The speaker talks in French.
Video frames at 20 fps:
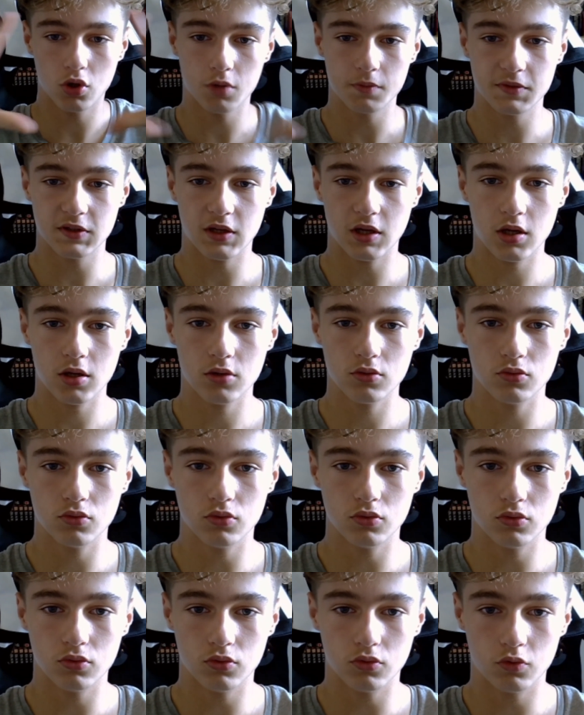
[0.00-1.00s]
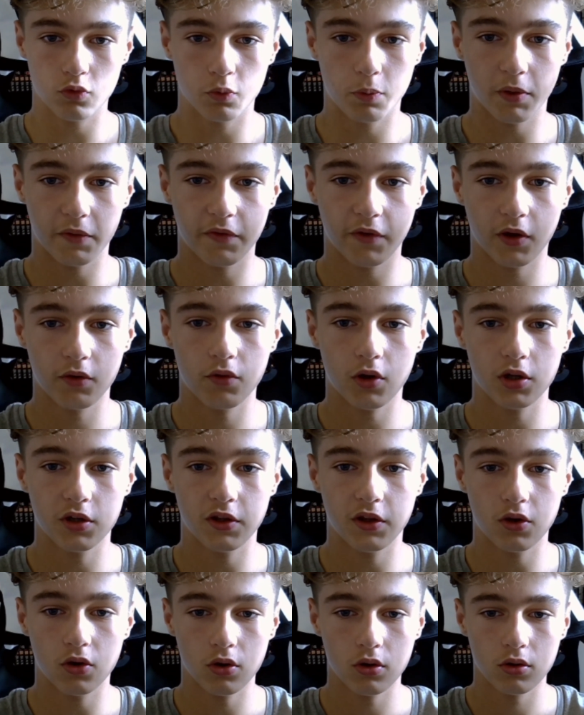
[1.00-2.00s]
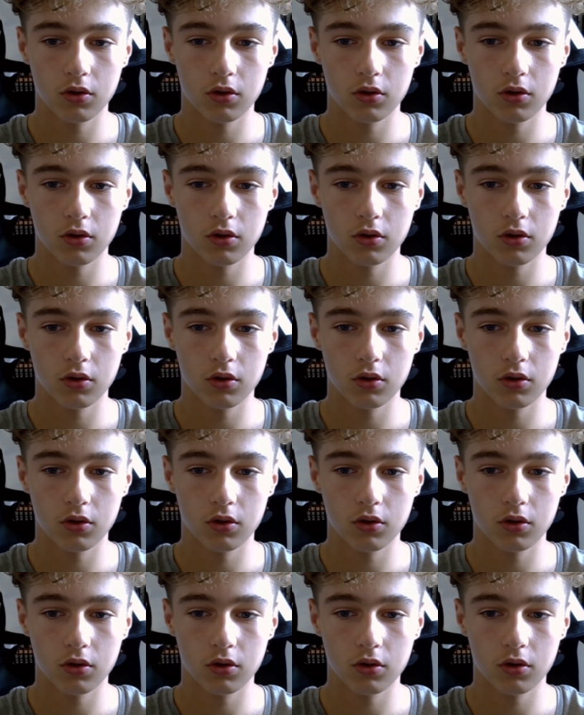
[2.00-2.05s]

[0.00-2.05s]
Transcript: comme ça, vous préférez voir le décor.